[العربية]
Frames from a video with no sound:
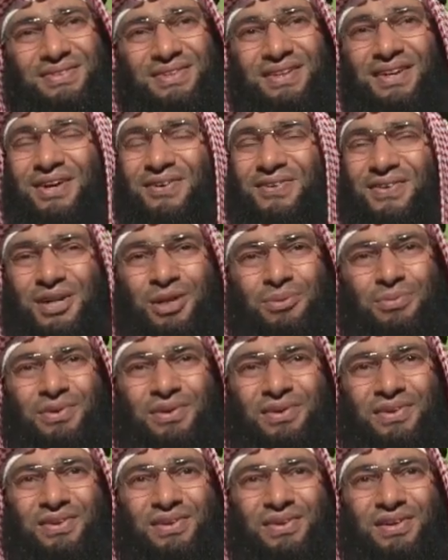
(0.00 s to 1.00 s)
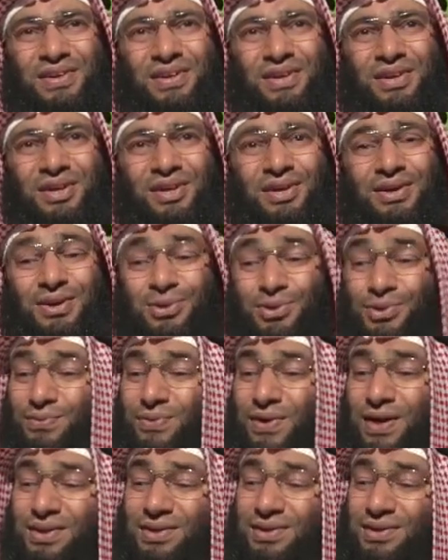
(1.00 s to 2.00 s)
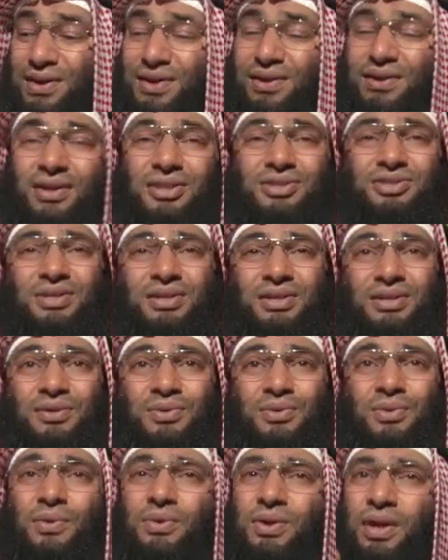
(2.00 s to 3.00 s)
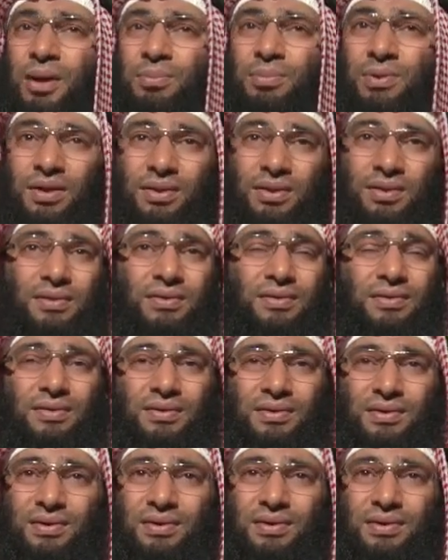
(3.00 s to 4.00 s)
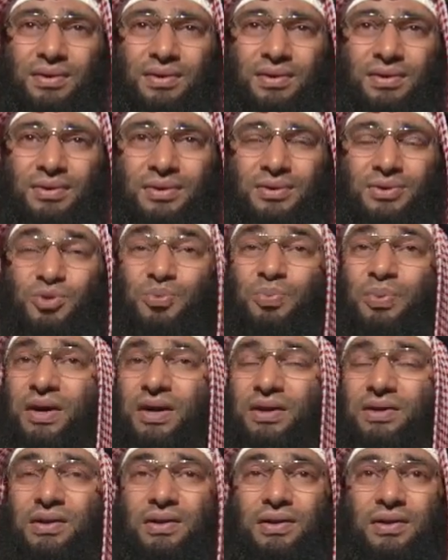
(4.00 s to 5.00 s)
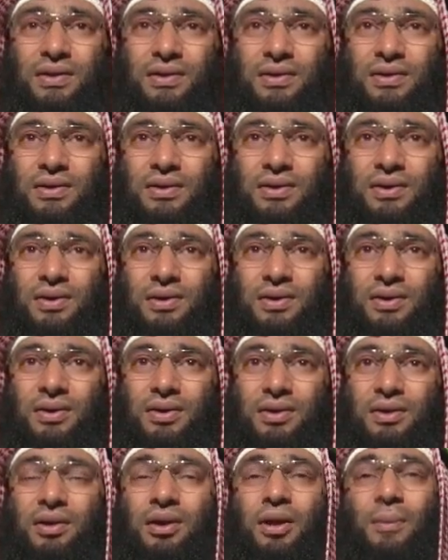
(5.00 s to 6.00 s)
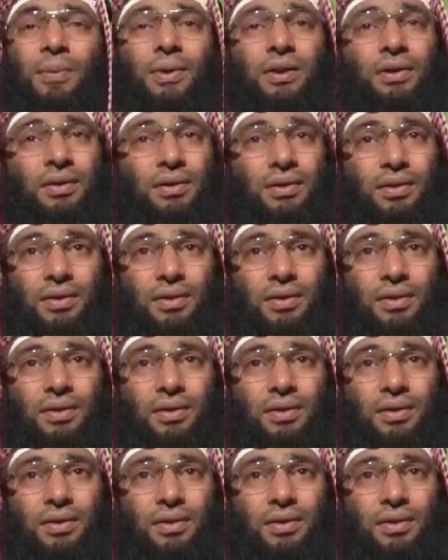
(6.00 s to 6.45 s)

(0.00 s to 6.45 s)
الله اكبر تشوف هذا النهر يجري لونه ابيض سبحان الله لبن